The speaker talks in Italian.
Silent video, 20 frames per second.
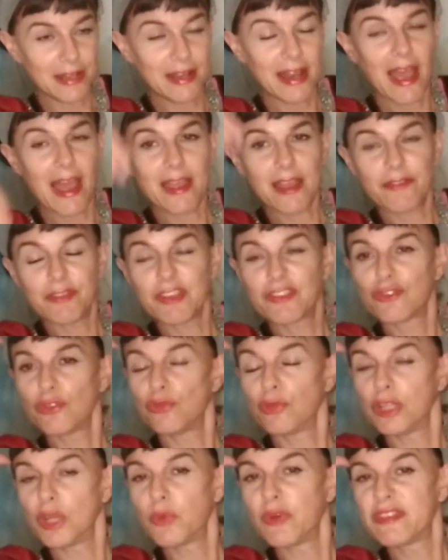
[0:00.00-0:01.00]
Lei ha visto
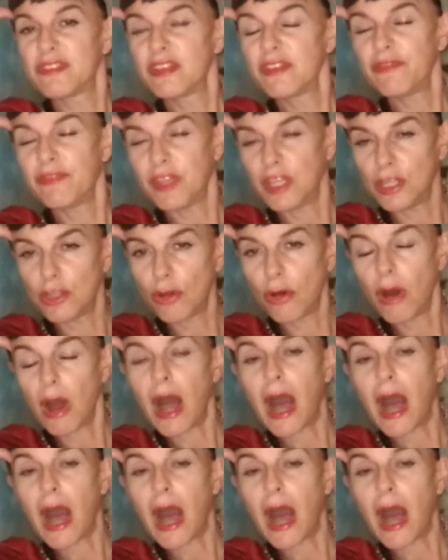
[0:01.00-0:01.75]
uno di questi video,